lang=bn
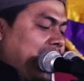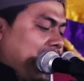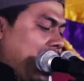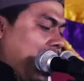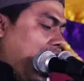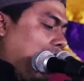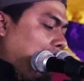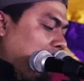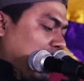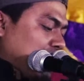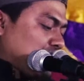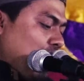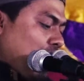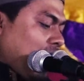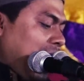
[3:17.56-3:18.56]
নাই আমরা
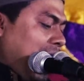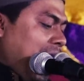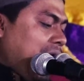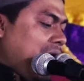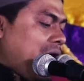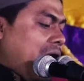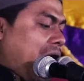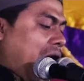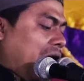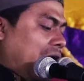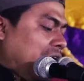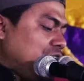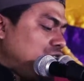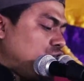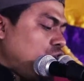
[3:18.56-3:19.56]
সকালে
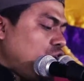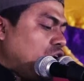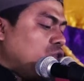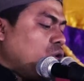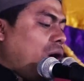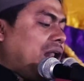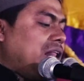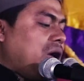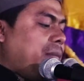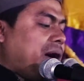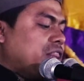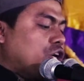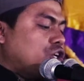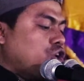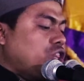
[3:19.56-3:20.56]
আহলে সুন্নত ওয়াল
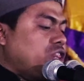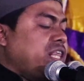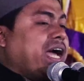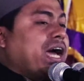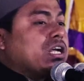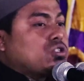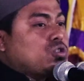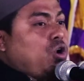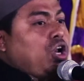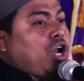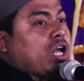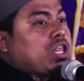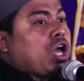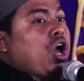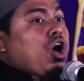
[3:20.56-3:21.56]
জামাতের সত্যিকারের
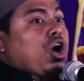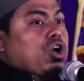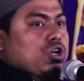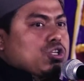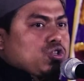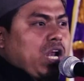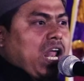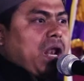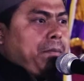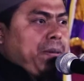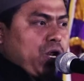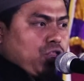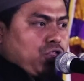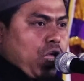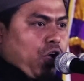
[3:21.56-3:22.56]
সুন্নত রসুলের
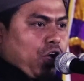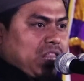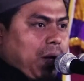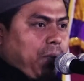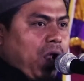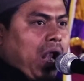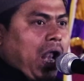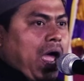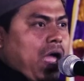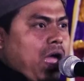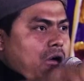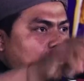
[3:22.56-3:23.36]
বিরুদ্ধে কথা বললে